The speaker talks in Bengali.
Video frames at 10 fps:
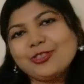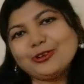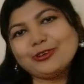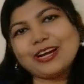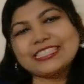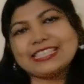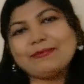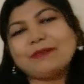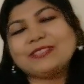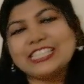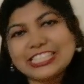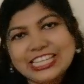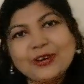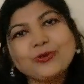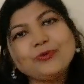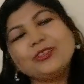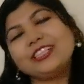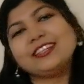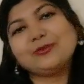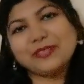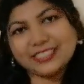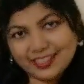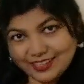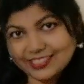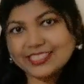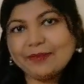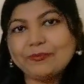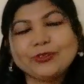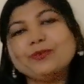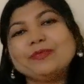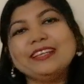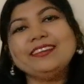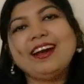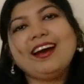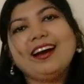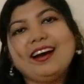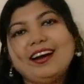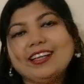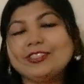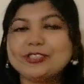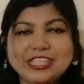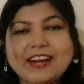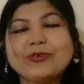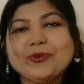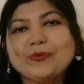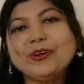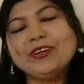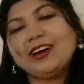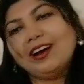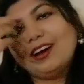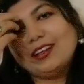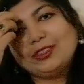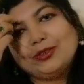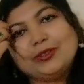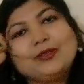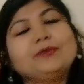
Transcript: তো আজকে ভাবছি সেই অনুভূতিটা তোমাদের সাথে আজকে প্রথম দিন একটু শেয়ার করব তো